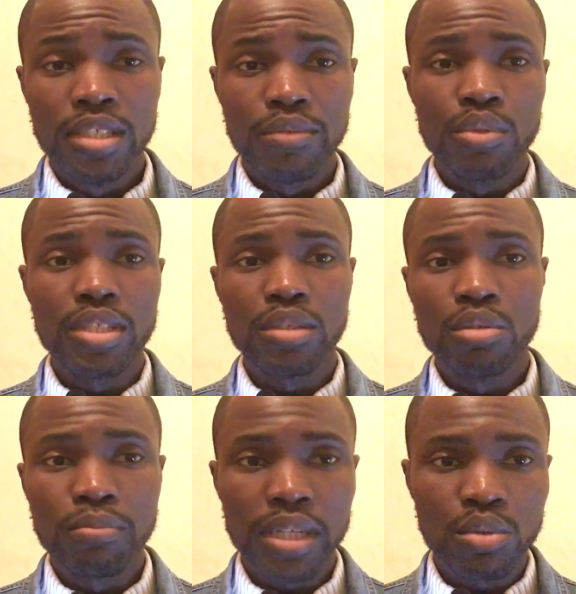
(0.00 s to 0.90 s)
Vous êtes
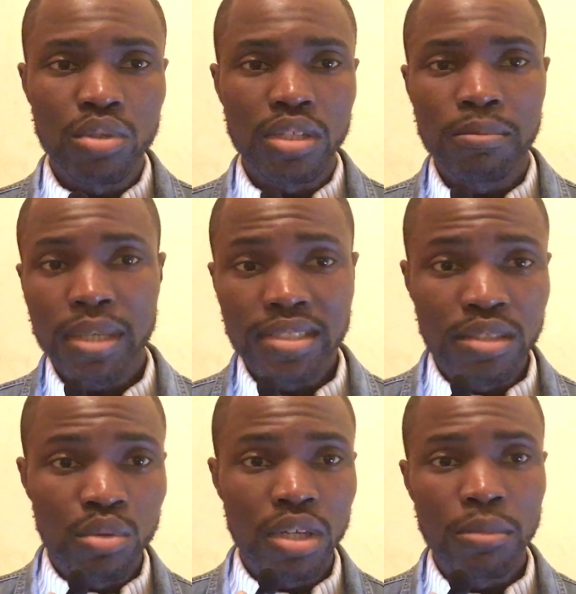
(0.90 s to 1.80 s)

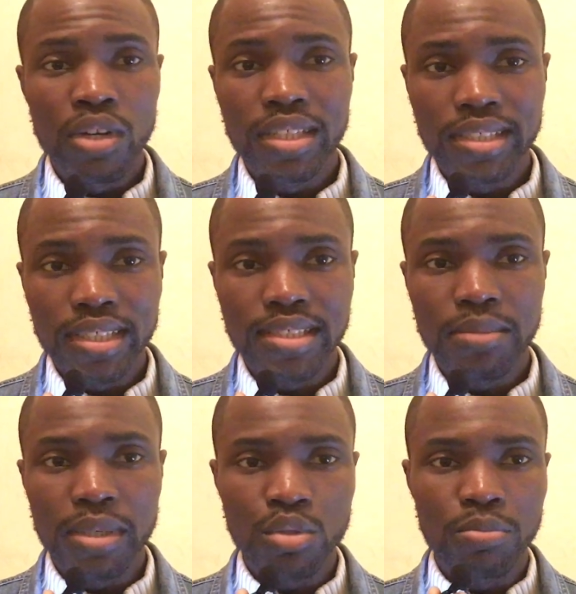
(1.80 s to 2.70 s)
particulièrement intéressé
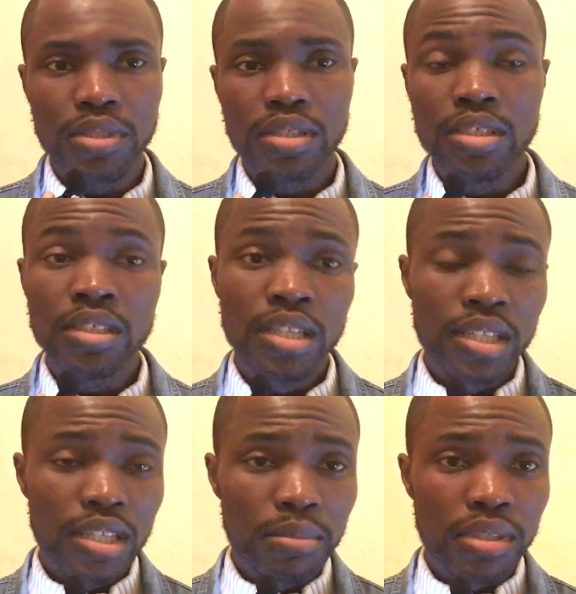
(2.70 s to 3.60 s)
par ce pays, et
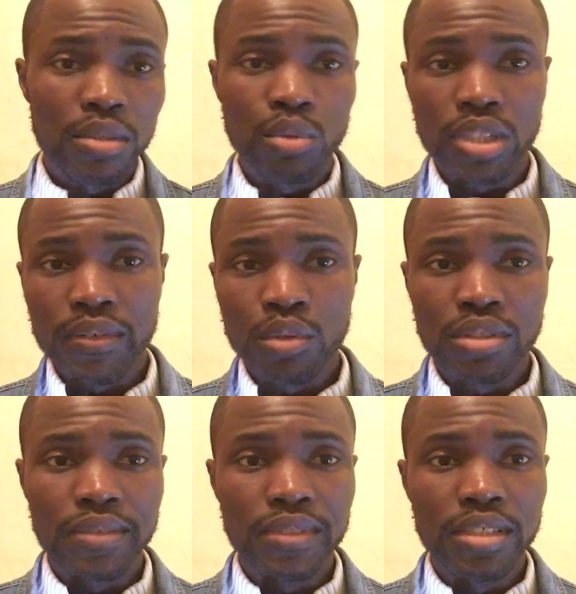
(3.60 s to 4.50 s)
eh bien au travers de
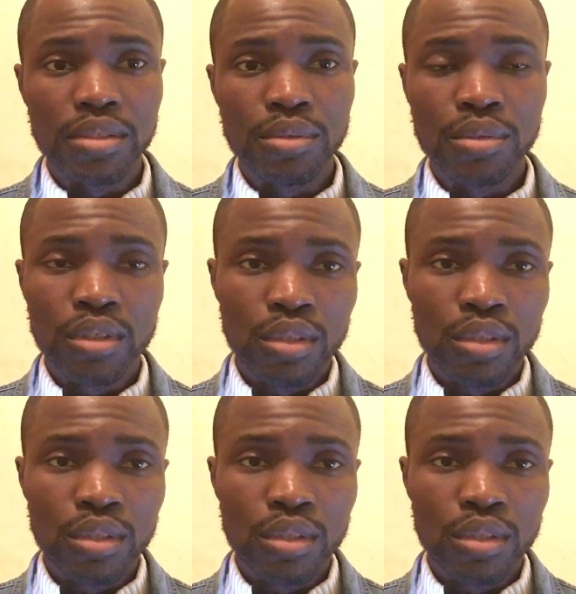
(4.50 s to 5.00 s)
cette vidéo,